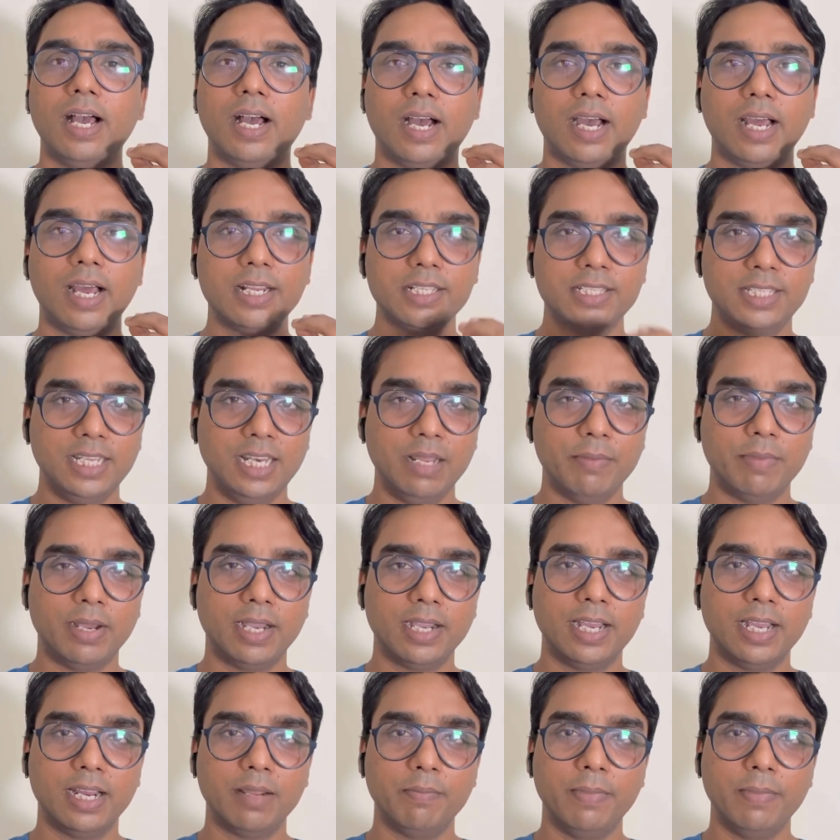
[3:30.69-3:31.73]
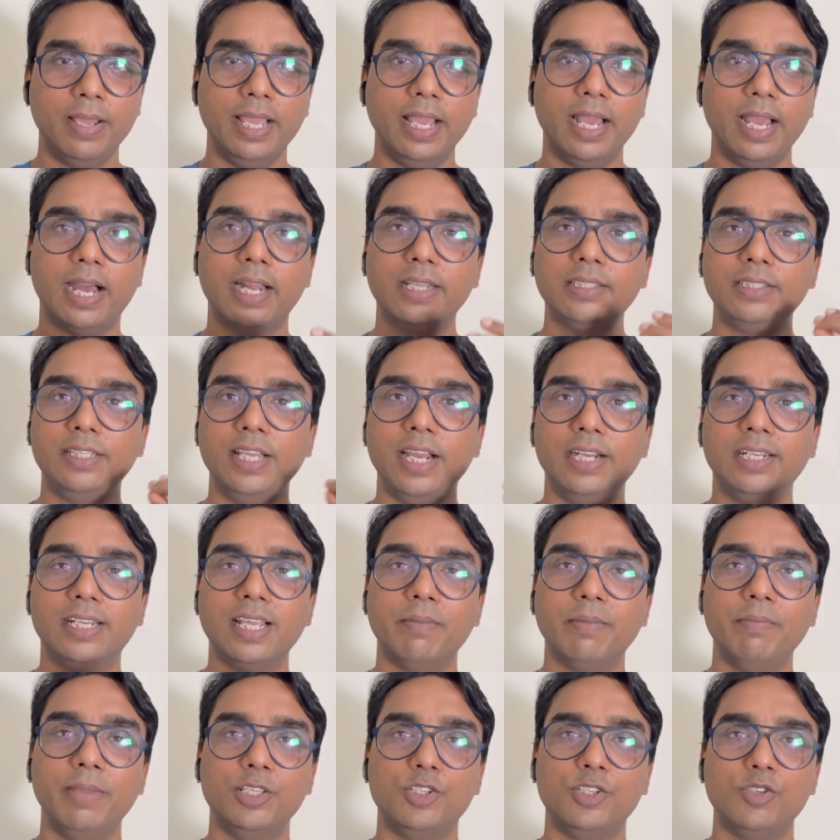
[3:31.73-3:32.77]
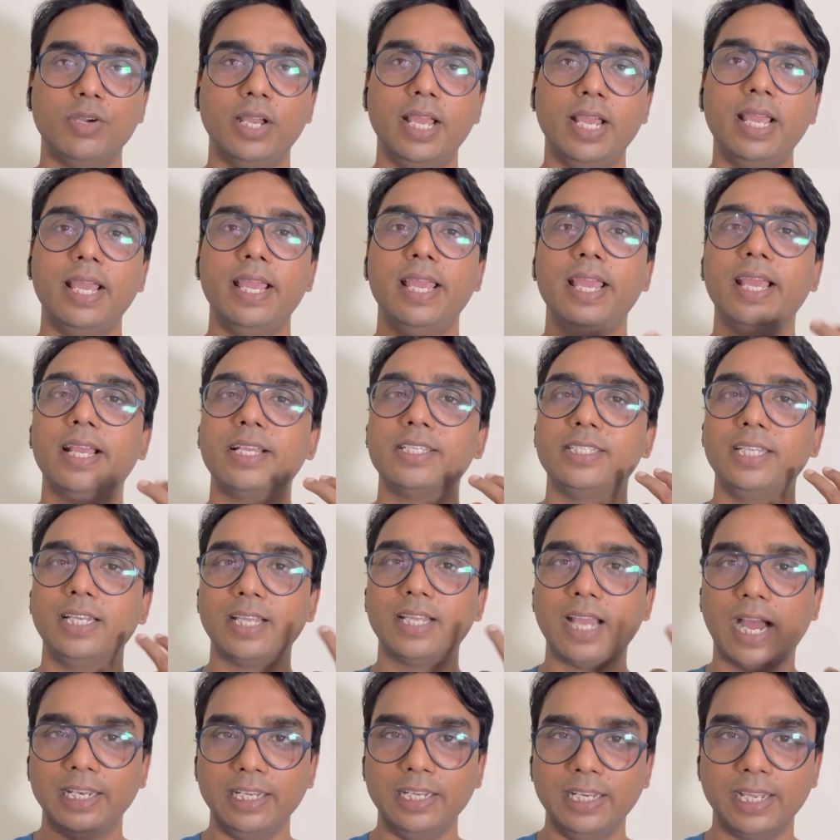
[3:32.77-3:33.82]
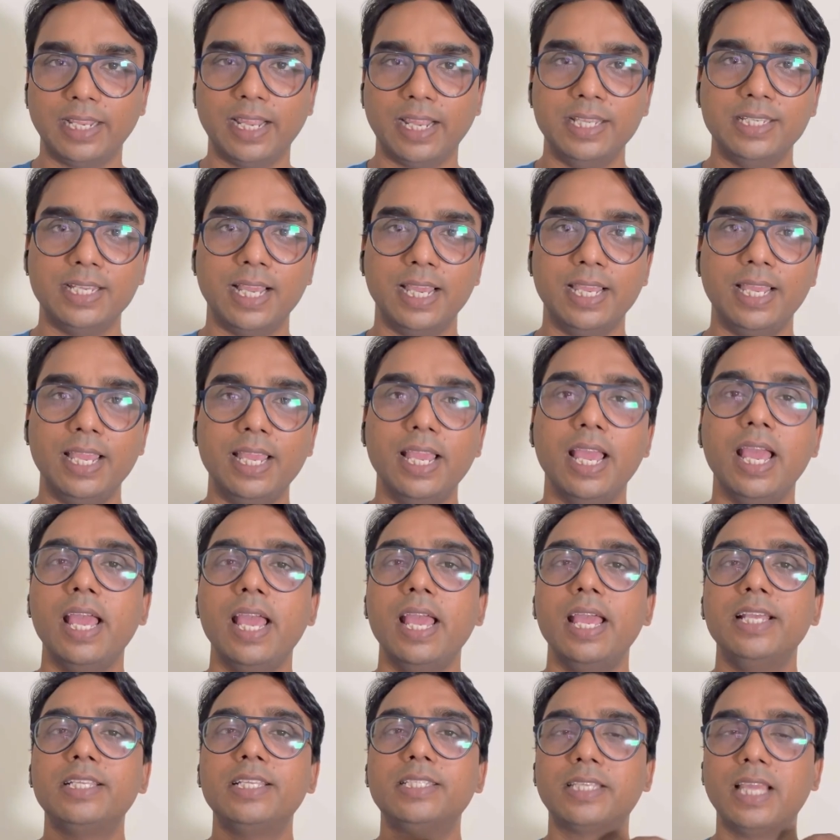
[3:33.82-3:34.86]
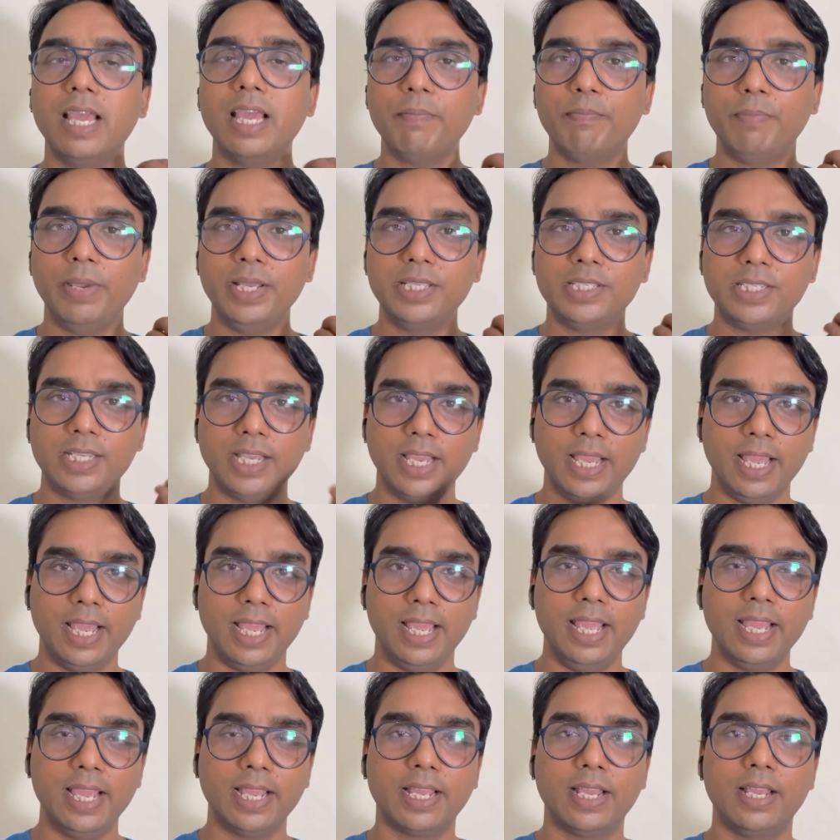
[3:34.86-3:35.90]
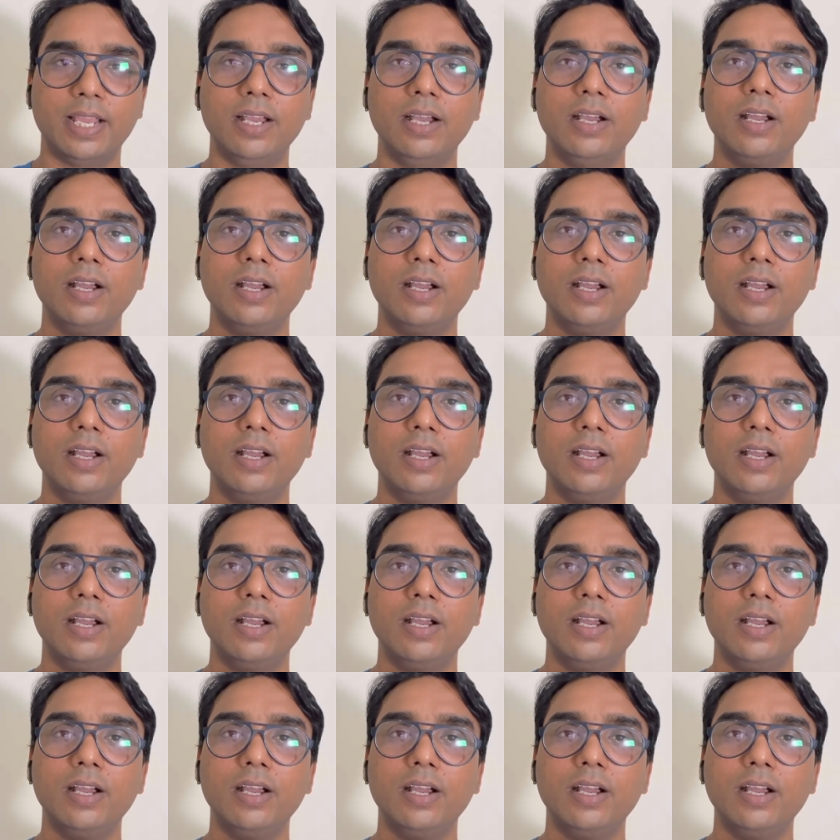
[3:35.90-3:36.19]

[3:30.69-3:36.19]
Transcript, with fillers: हर सिनेमा घर में हर थिएटर में जो है एक सीट खाली रखी जाएगी इसके पीछे एक